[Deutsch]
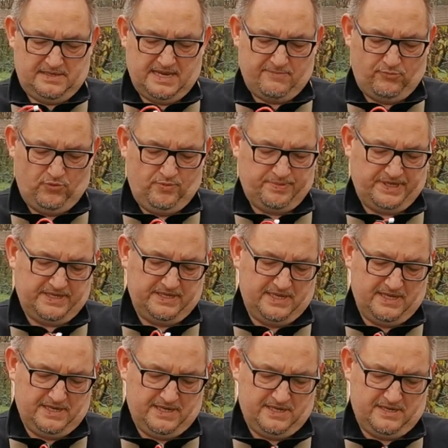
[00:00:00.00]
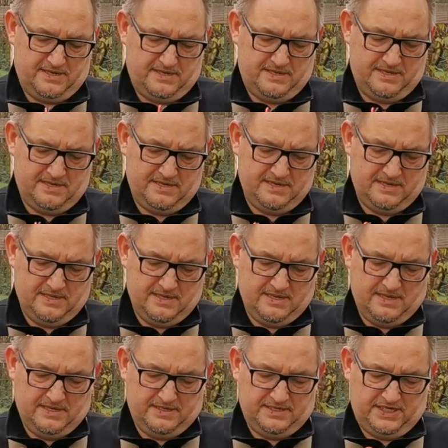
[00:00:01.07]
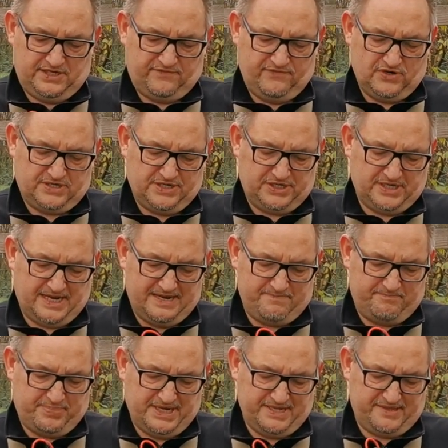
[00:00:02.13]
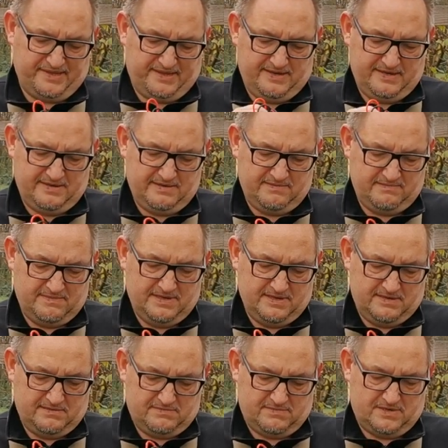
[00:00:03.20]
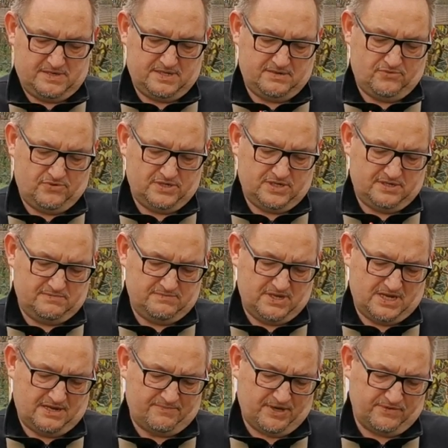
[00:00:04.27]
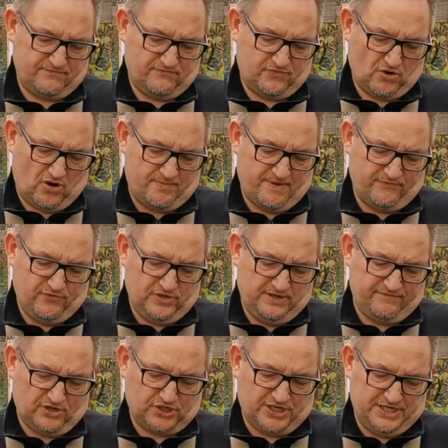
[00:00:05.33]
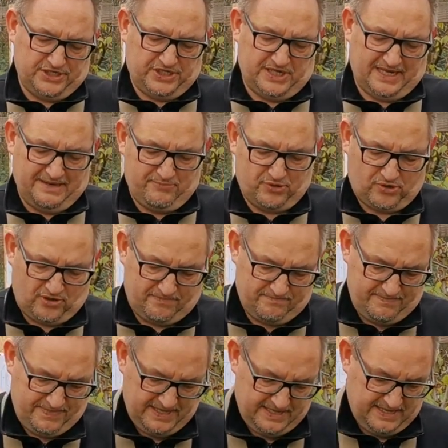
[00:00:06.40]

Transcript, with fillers: Der im Übrigen hier hinten nicht wirklich reinpasst. Na, oder? Ja, man, doch, man würde ihn wahrscheinlich hier reinbekommen.